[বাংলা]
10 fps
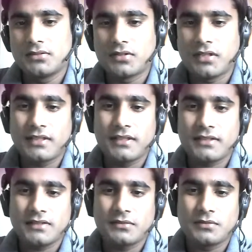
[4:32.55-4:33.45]
তো রাখি
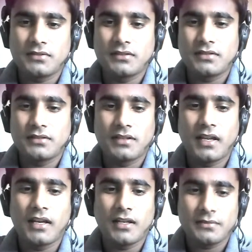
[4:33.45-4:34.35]
আজকের মতো
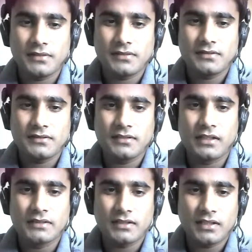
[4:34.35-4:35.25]
আল্লাহ হাফিজ
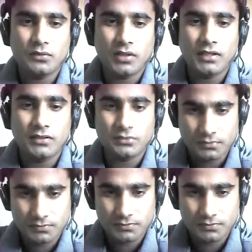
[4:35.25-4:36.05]
আসসালামু আলাইকুম